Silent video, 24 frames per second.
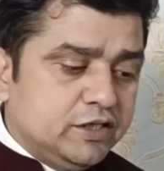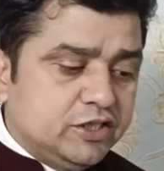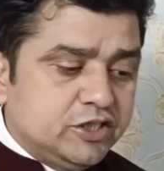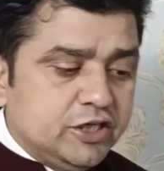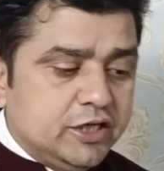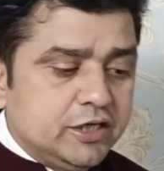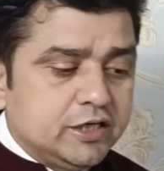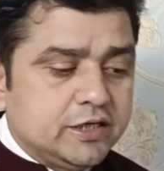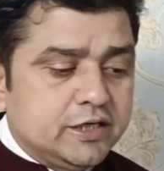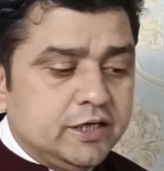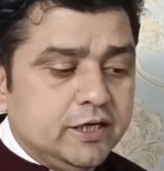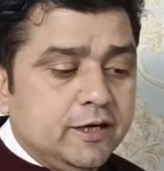ट्वीट
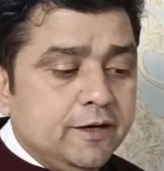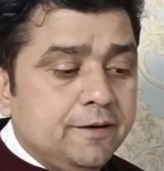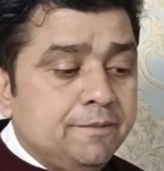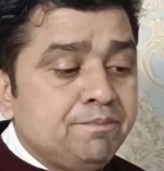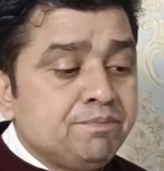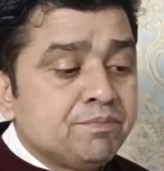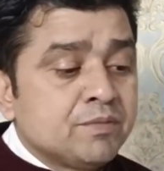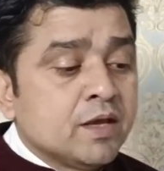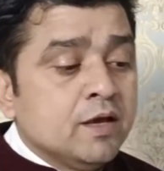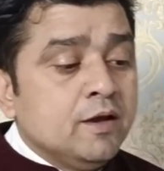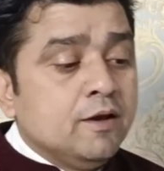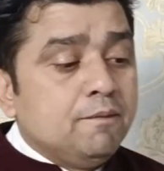शेयर किया है
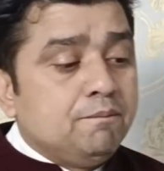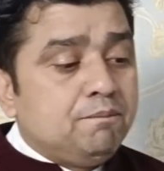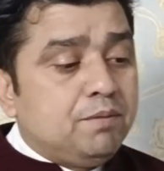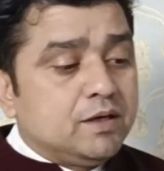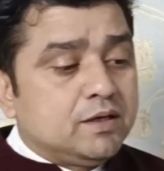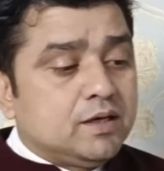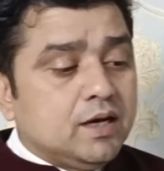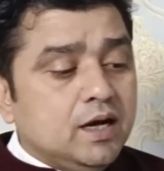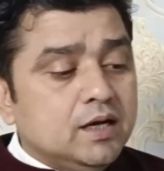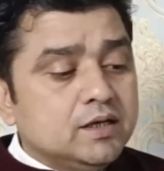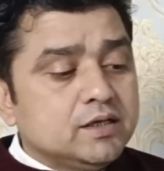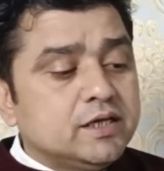
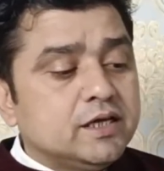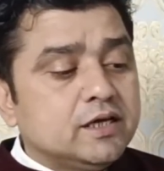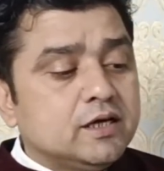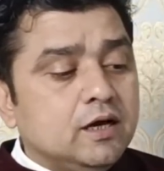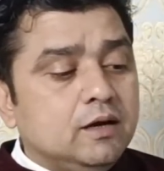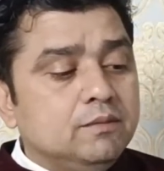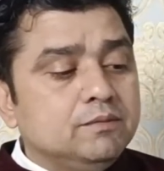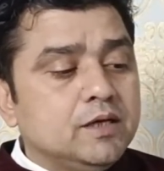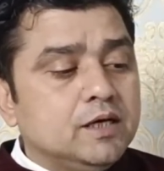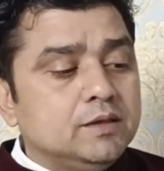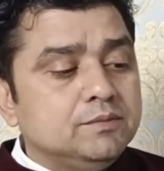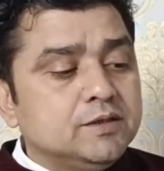पठान की
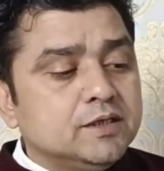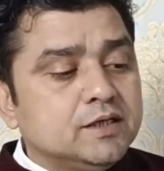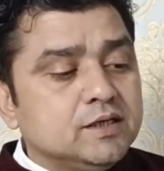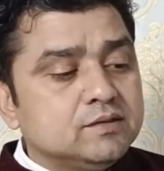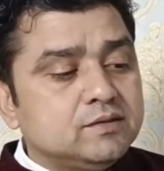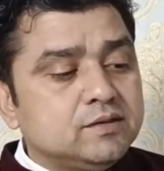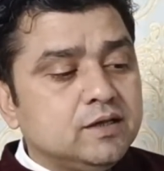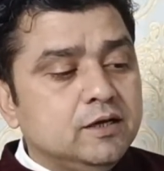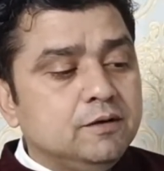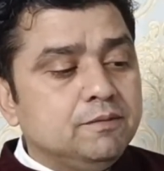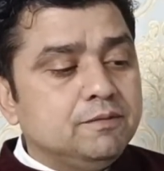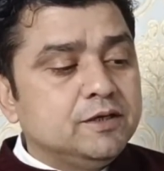कामयाबी का
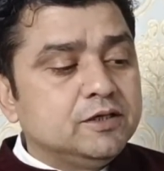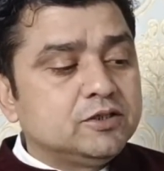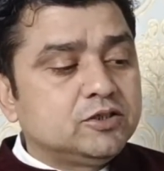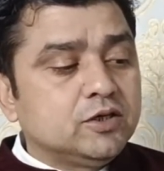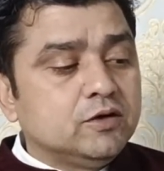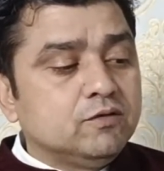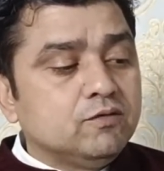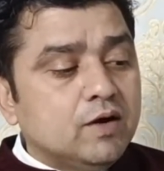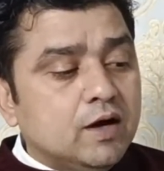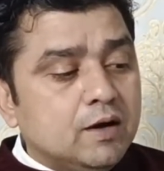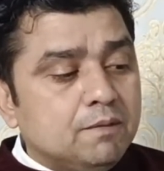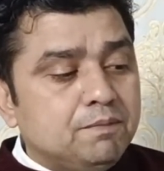
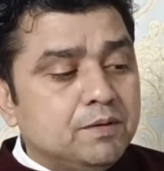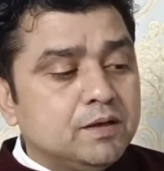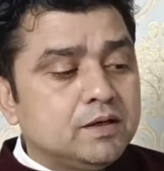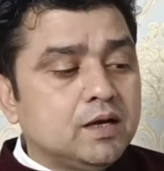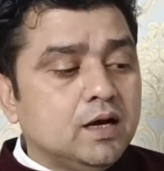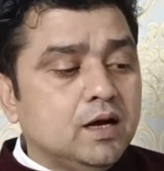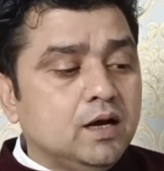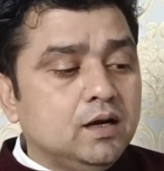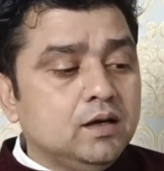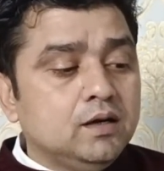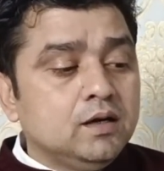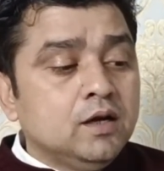सेलिब्रेशन वहाँ
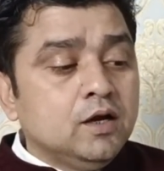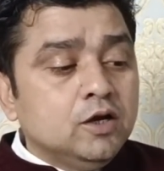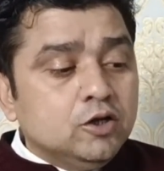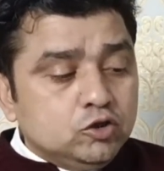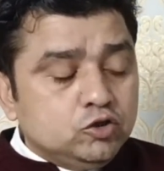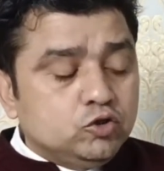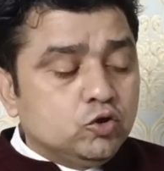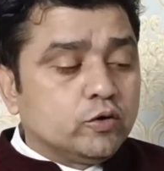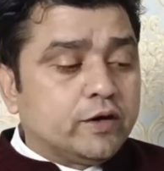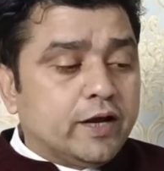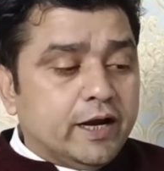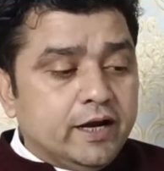पठान
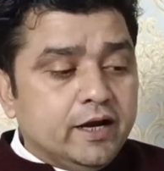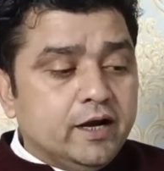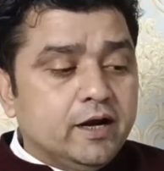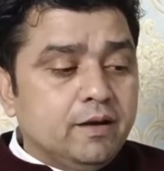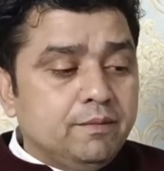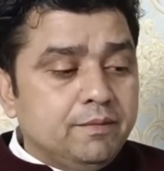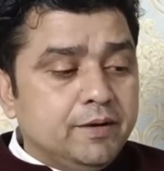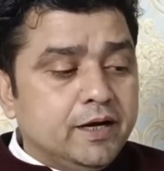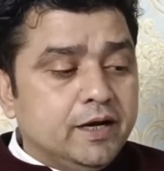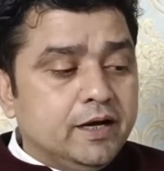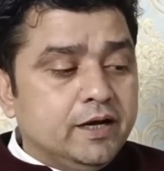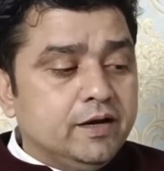जो
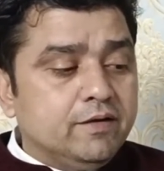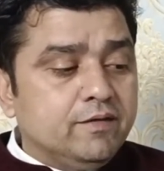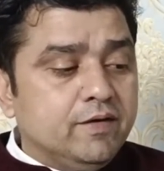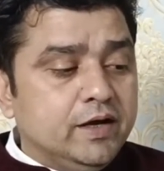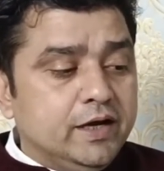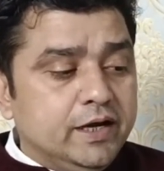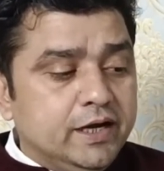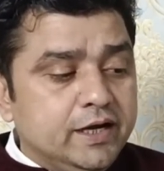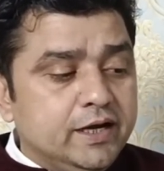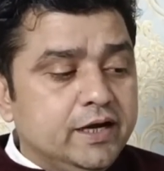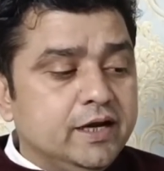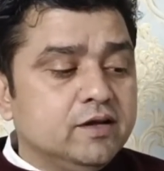कनाडा में रहने
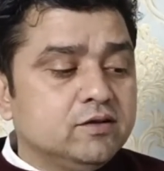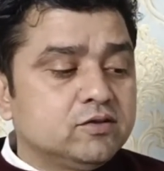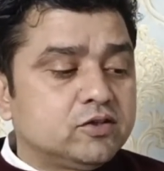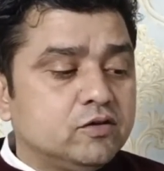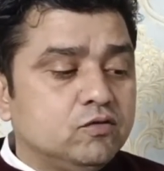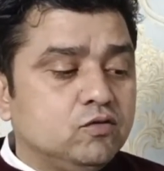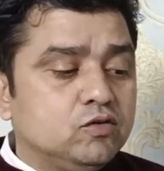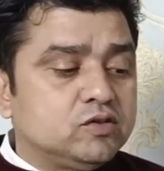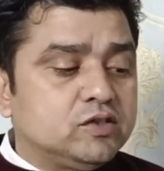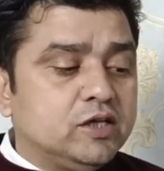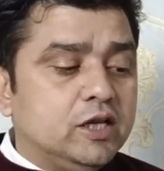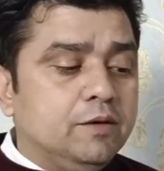वाले इंडिया
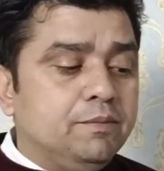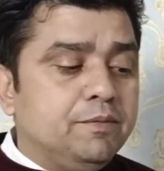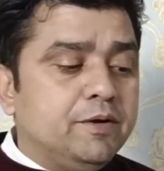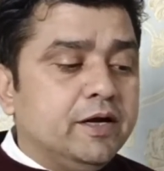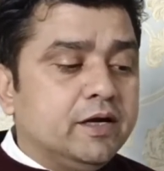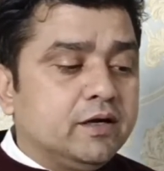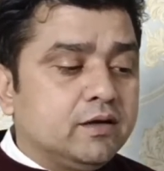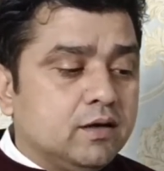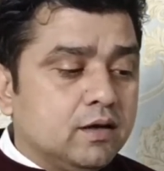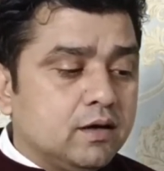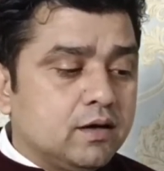से वो सेलिब्रेट